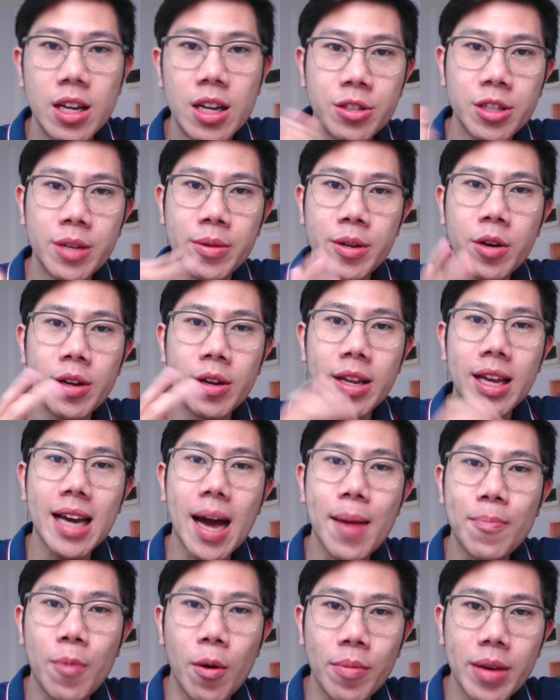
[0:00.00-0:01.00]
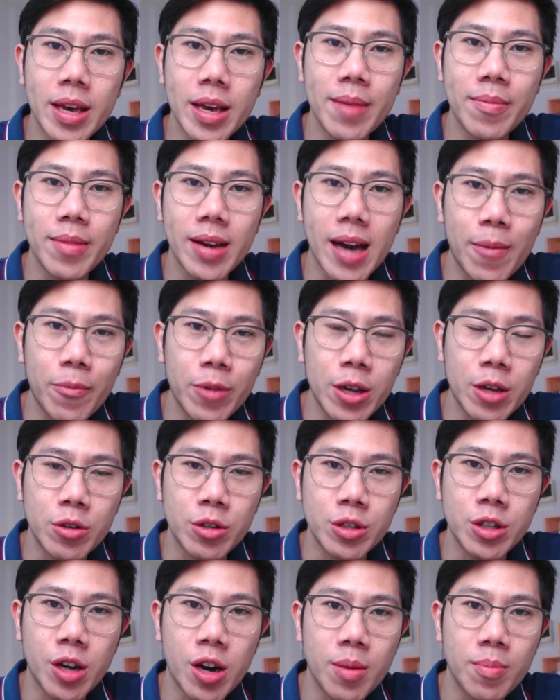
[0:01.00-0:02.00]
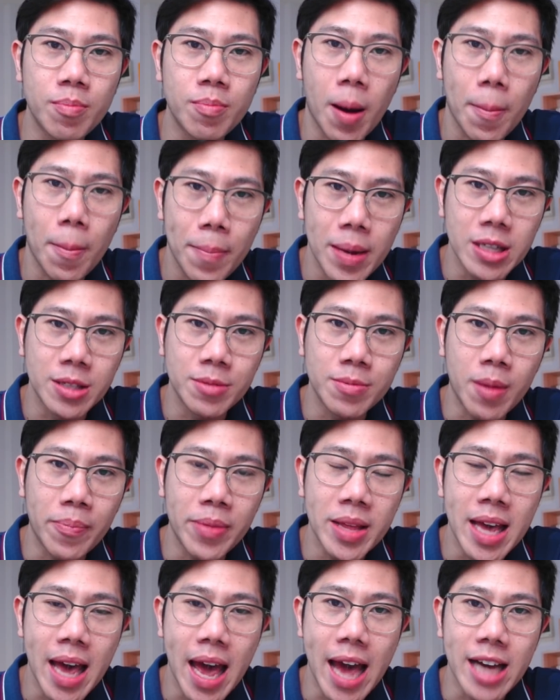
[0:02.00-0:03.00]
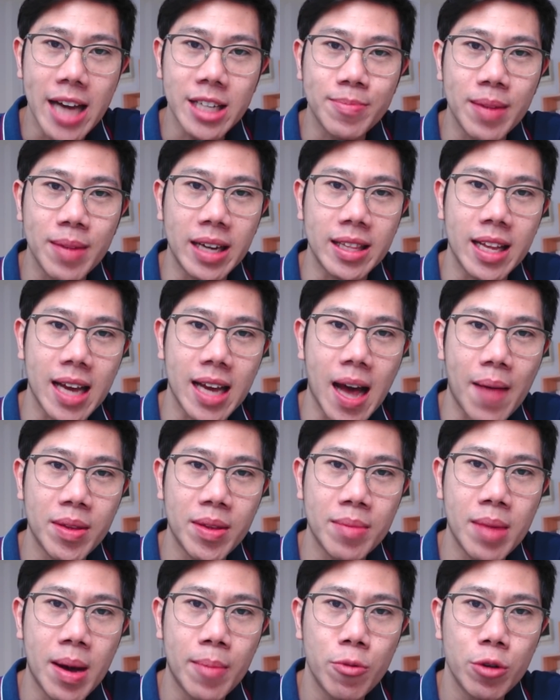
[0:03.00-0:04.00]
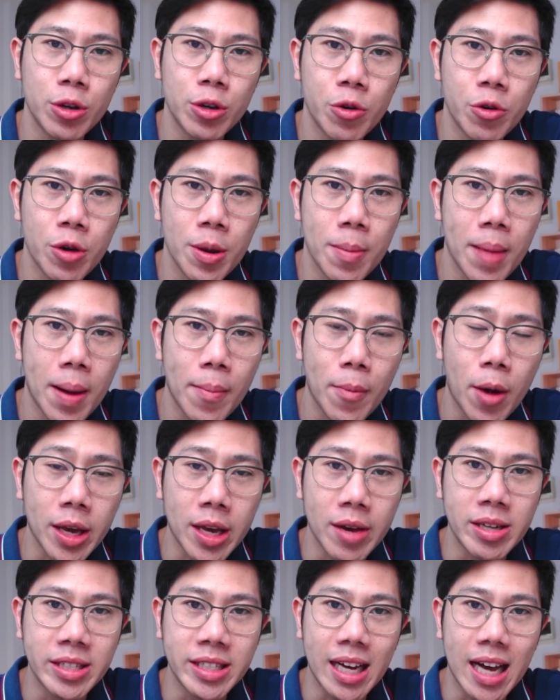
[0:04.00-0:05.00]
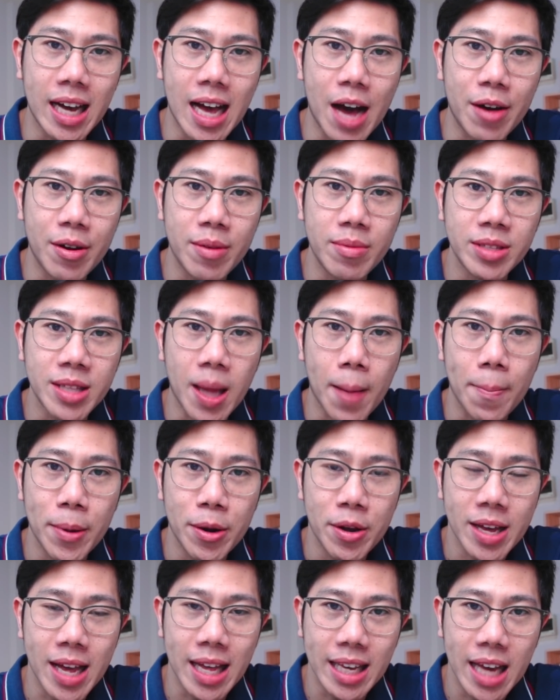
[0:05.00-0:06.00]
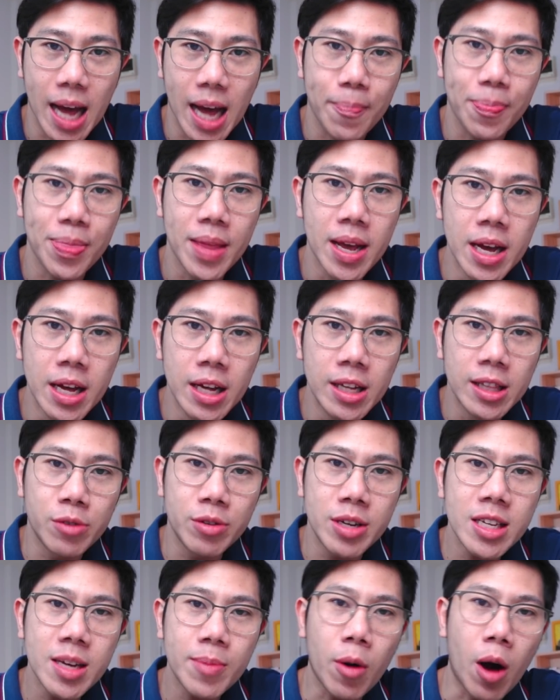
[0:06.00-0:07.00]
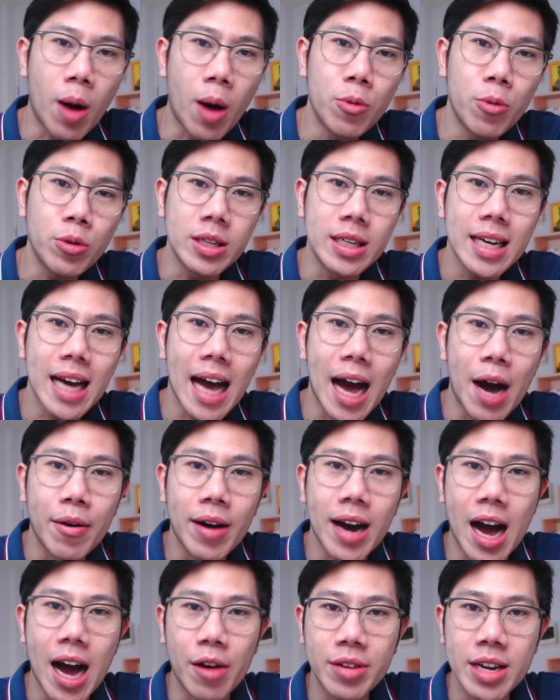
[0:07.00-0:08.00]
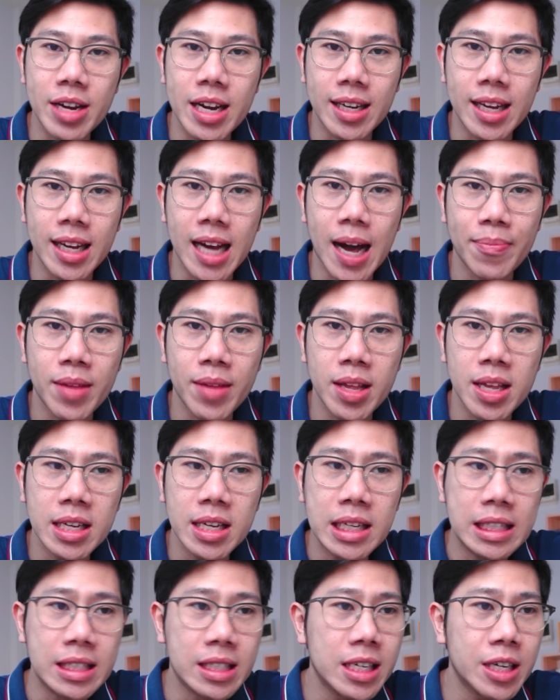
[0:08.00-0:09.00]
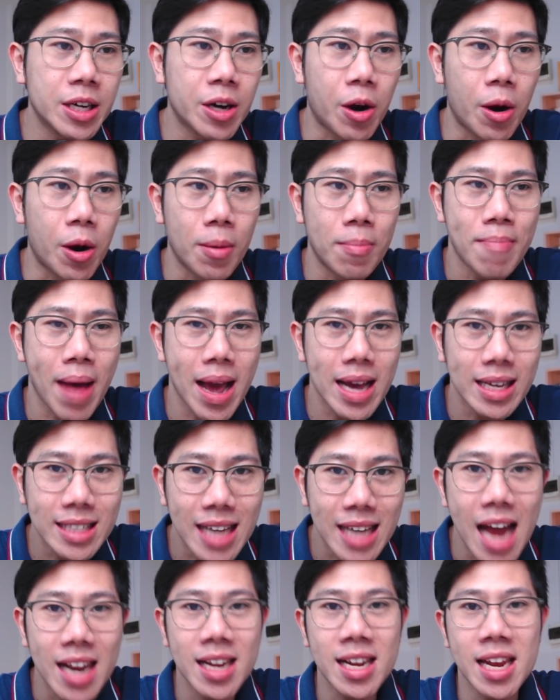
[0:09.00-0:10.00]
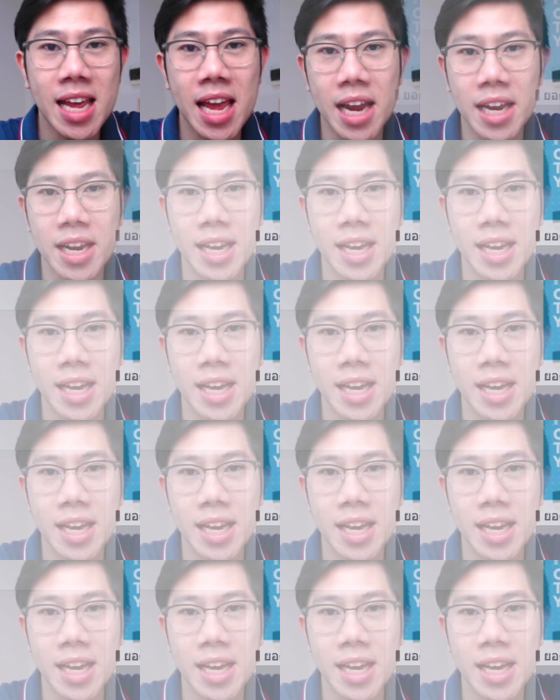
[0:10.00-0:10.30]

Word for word: สวัสดีทุกคนนะครับผมคิมครับ วันนี้คุณอยู่ช่อง p o p p e r s Property Expert นะครับที่มาพูดคุย มามอยเกี่ยวกับสังหาริมทรัพย์ไปด้วยกันครับ เดี๋ยวนี้จะขอพูดถึงข่าวข่าวหนึ่งนะครับนั่นคือเรื่องของแบงก์ชาตินั่นเอง